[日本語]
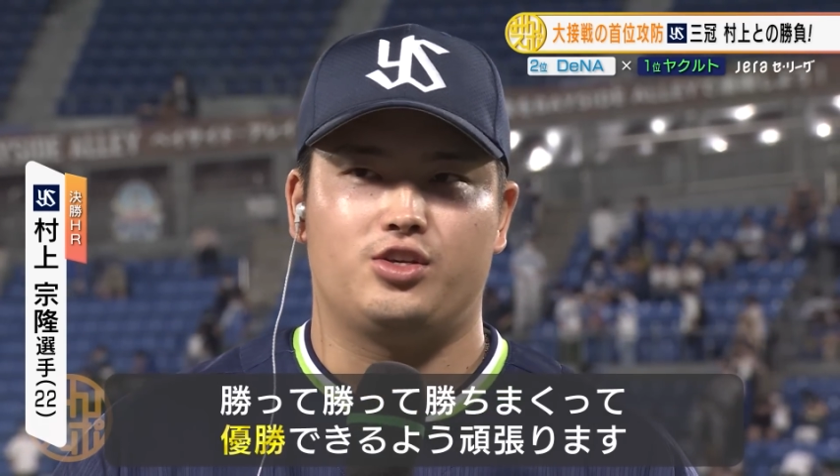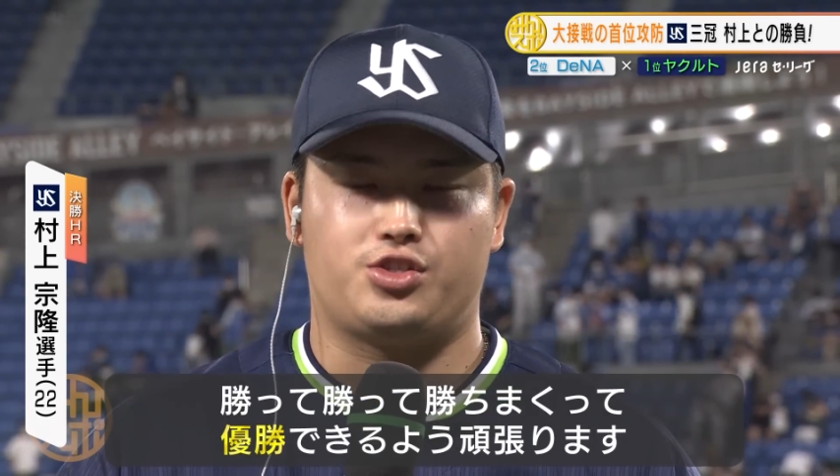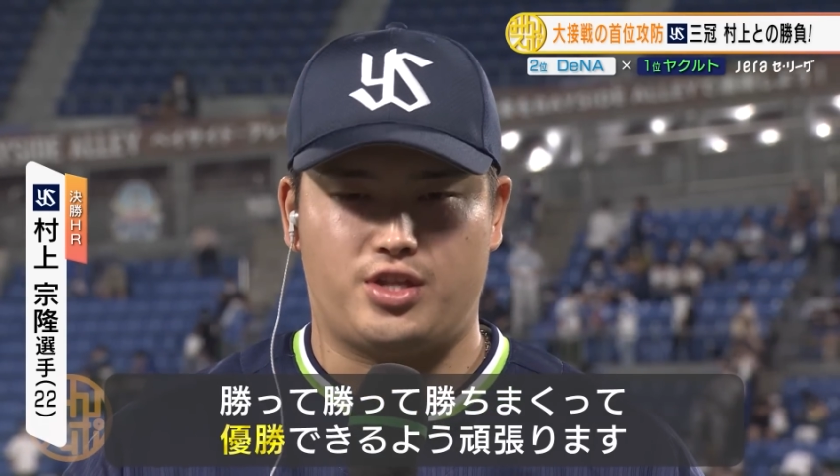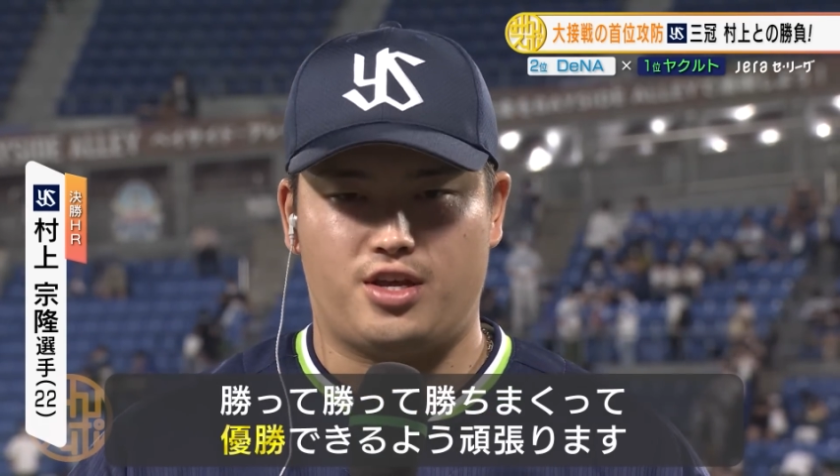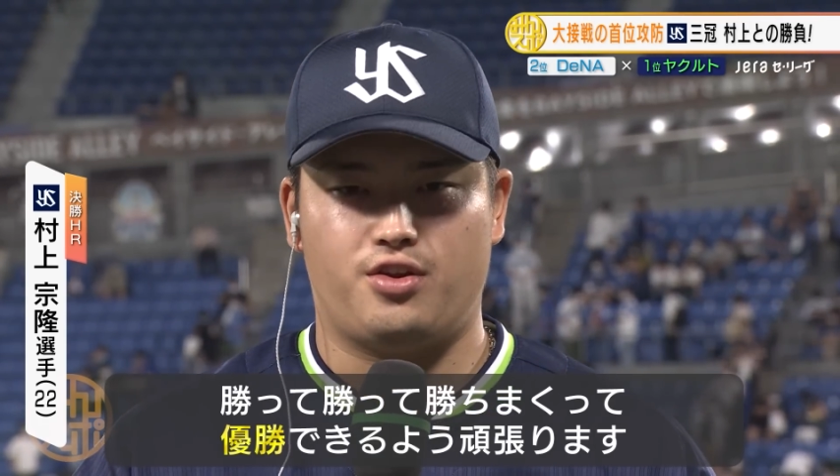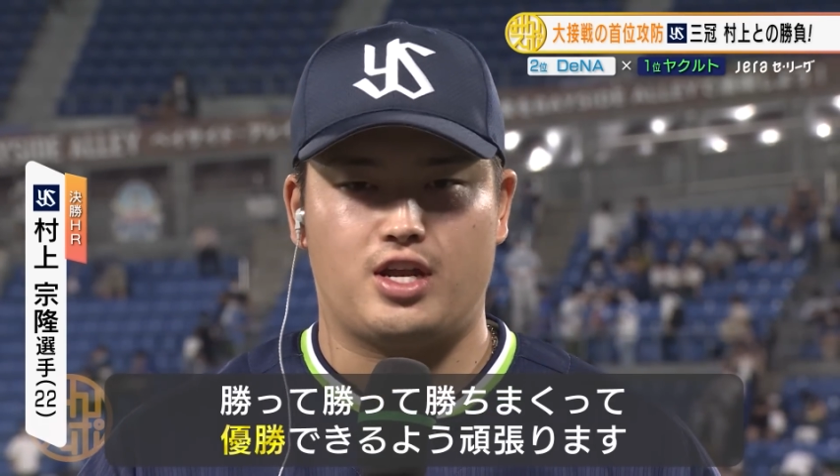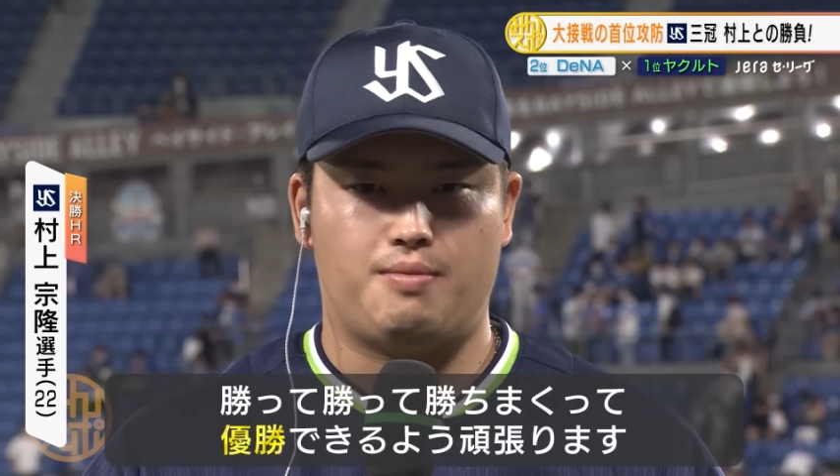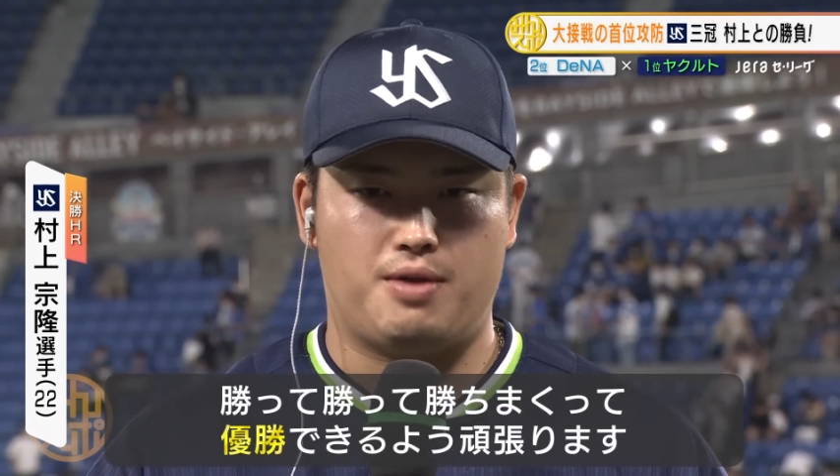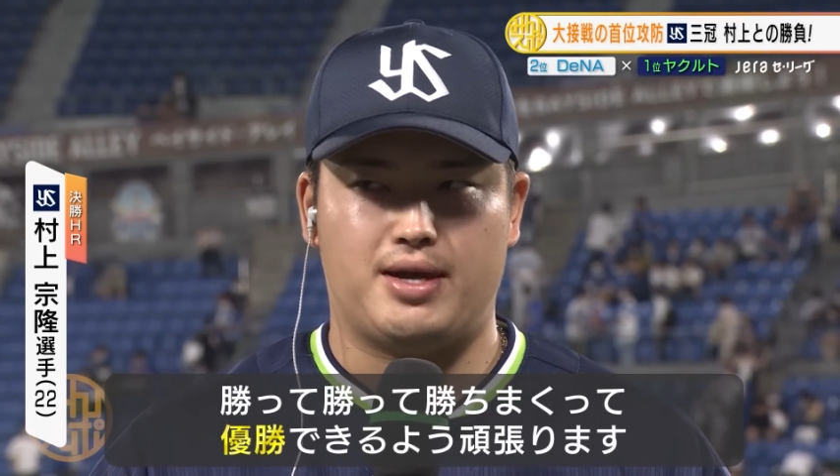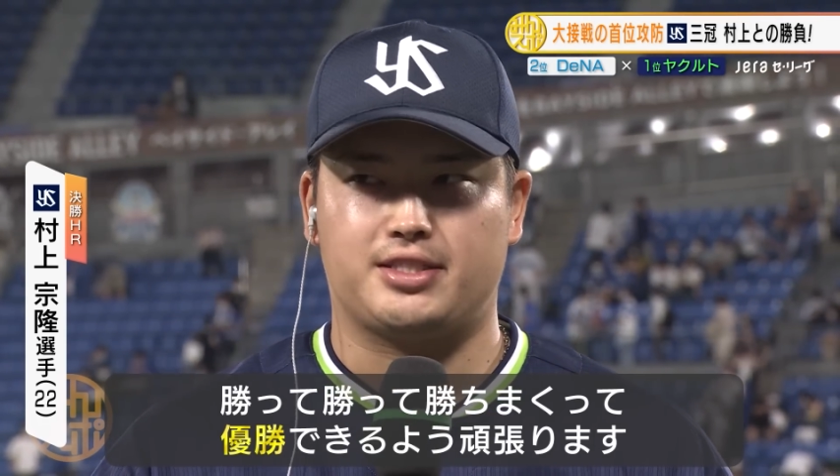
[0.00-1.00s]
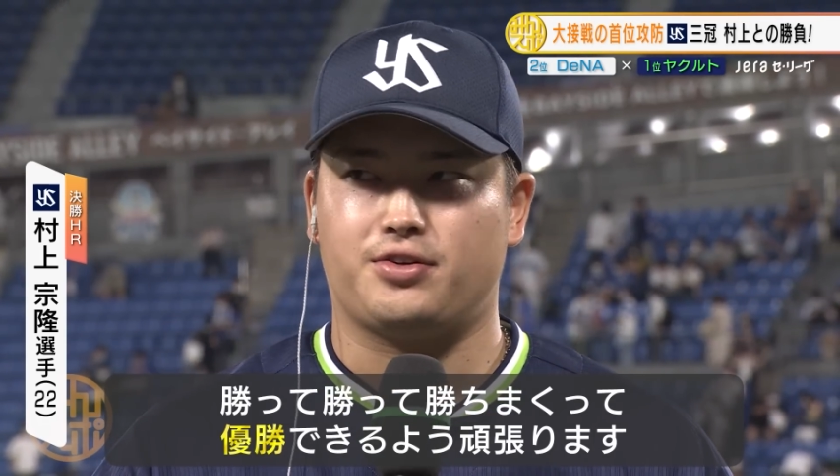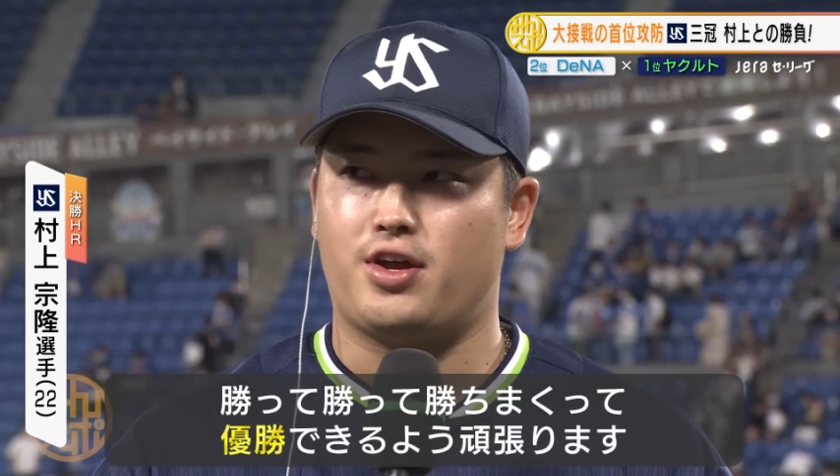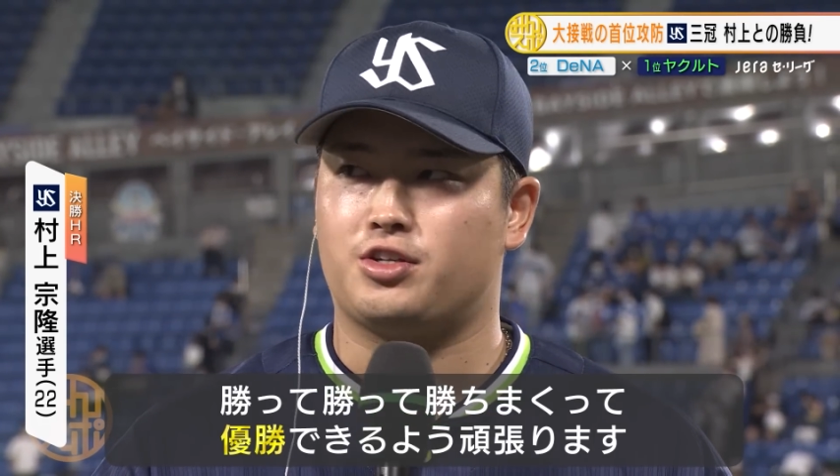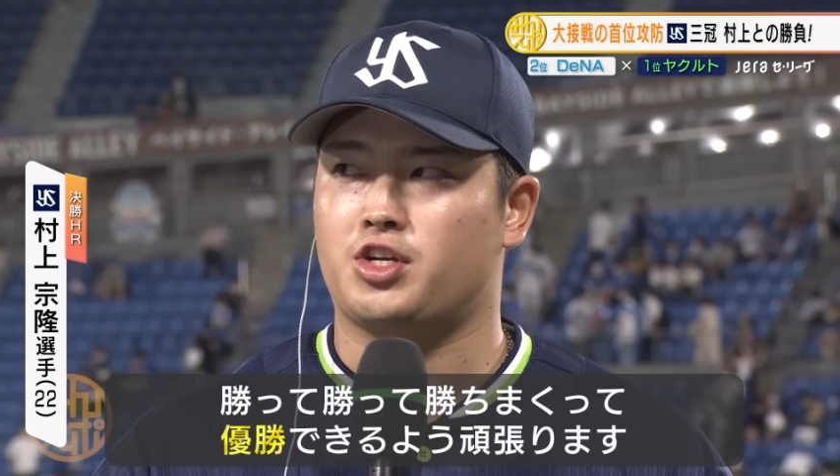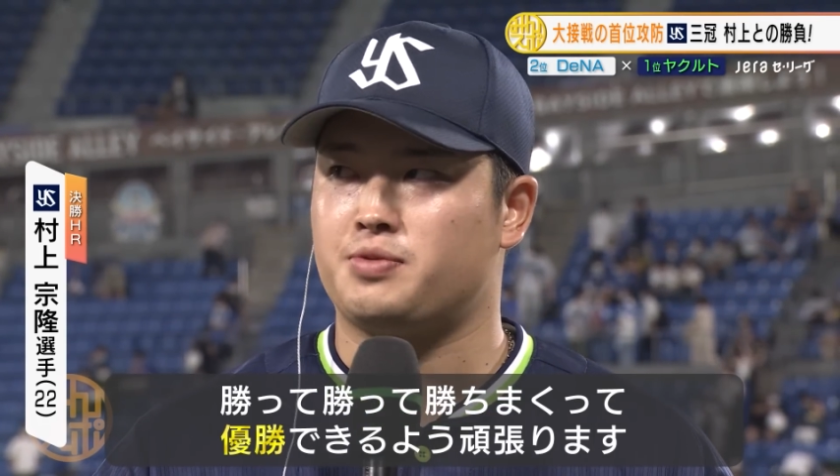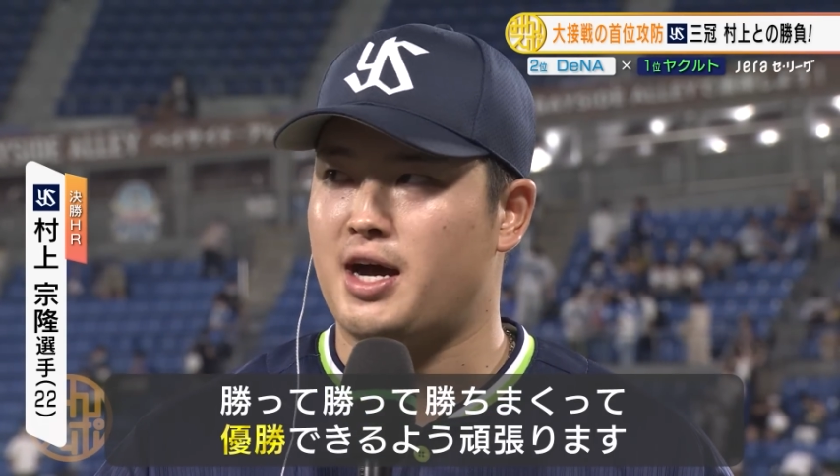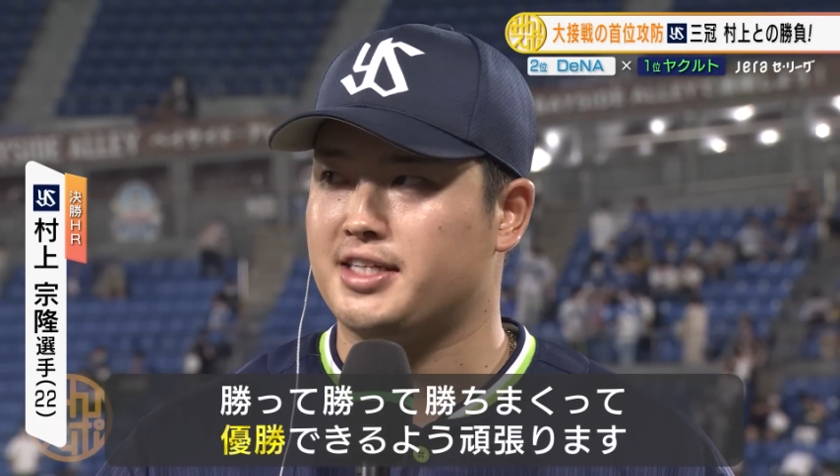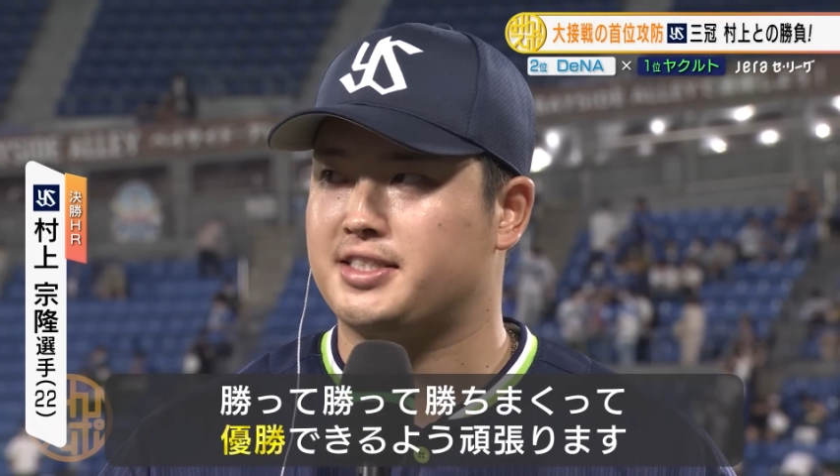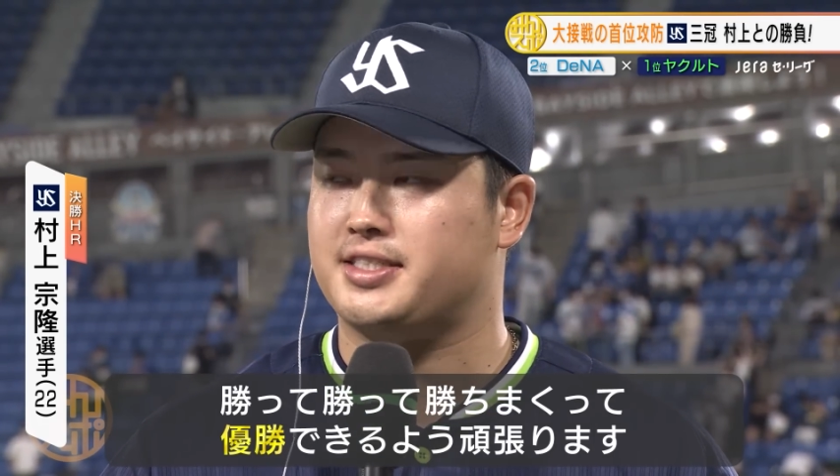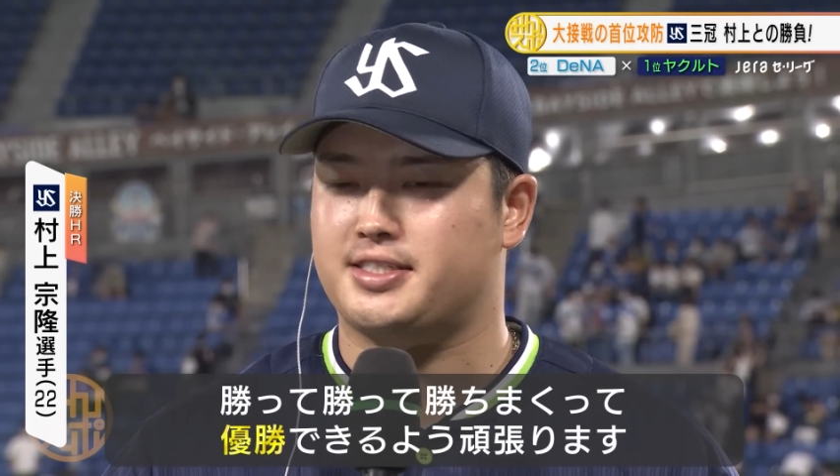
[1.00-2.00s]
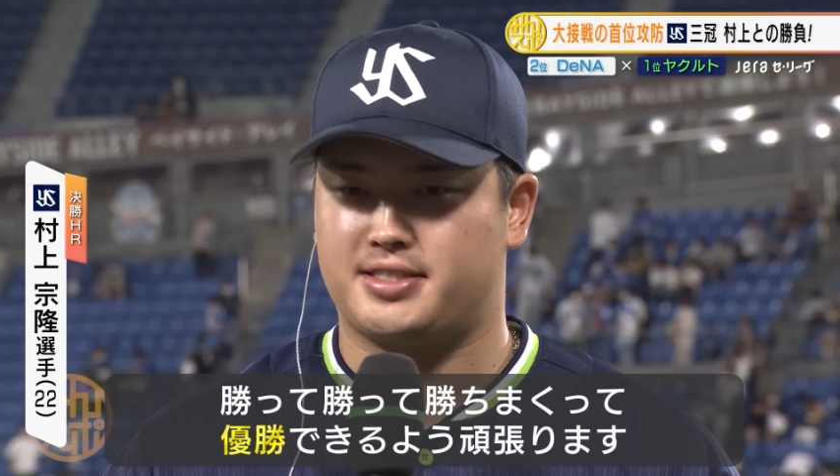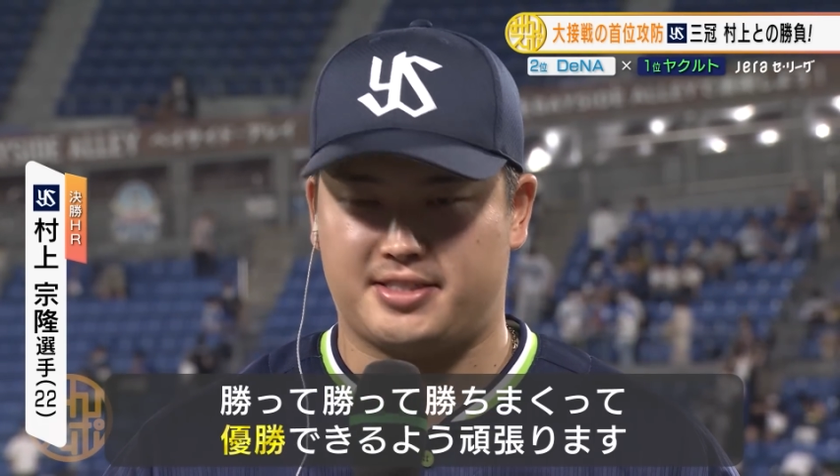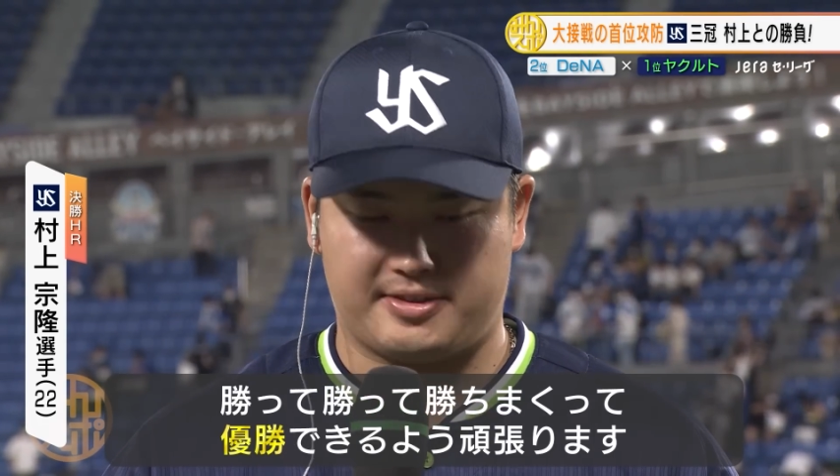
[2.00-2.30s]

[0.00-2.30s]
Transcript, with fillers: 優勝できるように頑張ります応援よろしくお願いします